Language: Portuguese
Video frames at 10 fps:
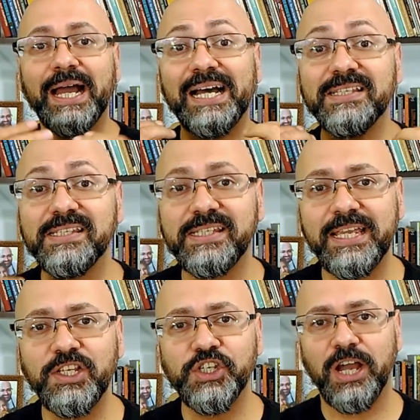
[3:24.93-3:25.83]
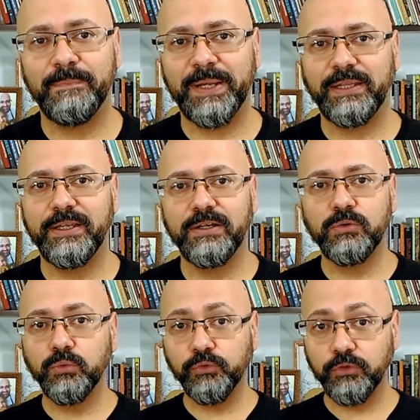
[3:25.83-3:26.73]
Aceite
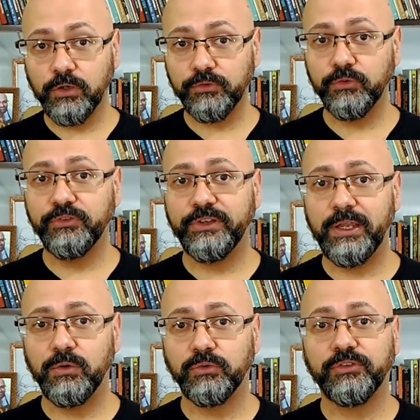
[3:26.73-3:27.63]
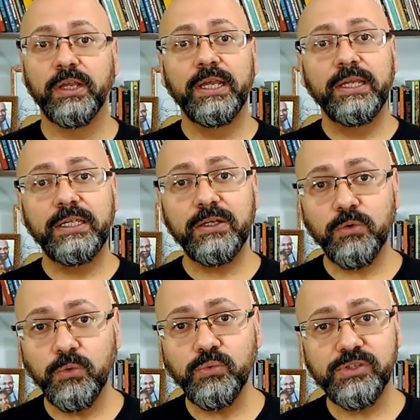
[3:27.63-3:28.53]
aprender com os nossos erros e
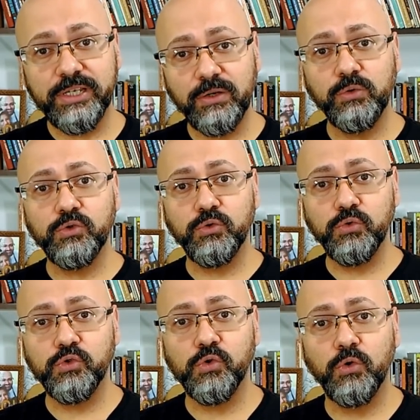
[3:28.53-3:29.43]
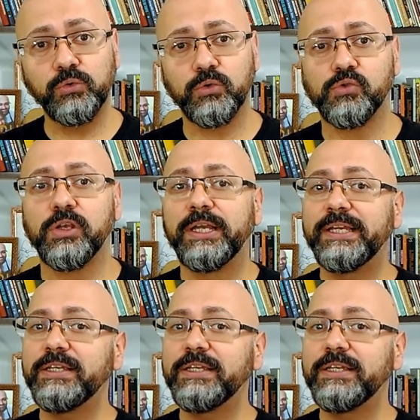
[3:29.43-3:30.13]
com os erros dos outros.